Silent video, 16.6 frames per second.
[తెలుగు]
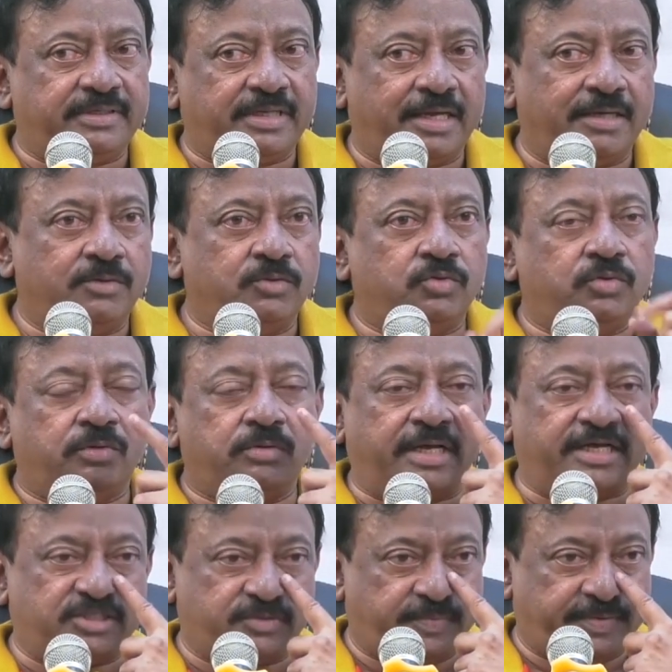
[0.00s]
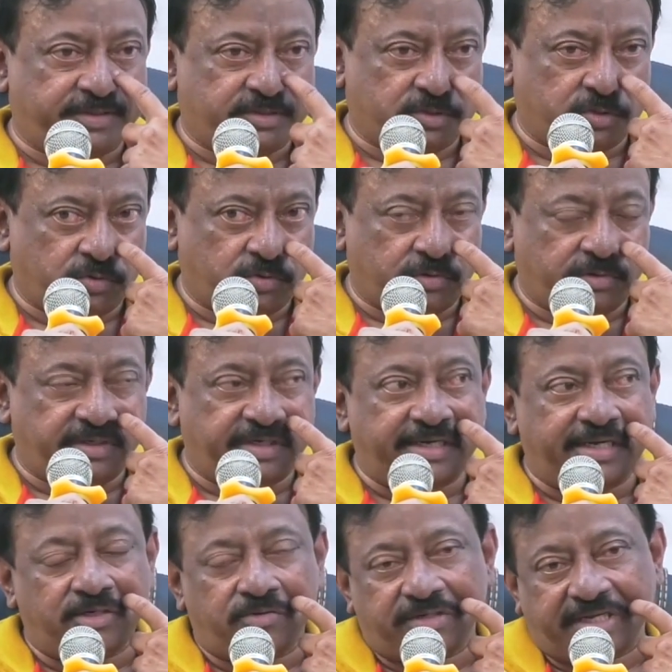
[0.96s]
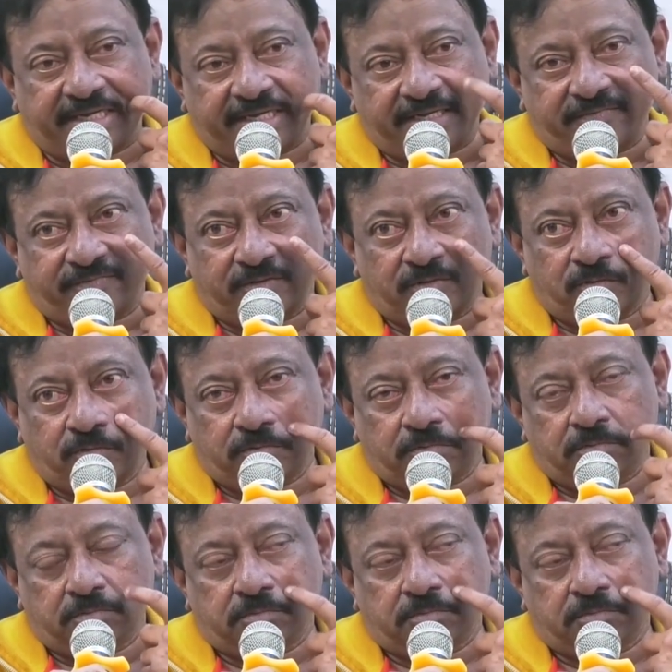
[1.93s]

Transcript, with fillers: ఈ నాలుగు ఆస్పెక్ట్స్లో నేను కేవలం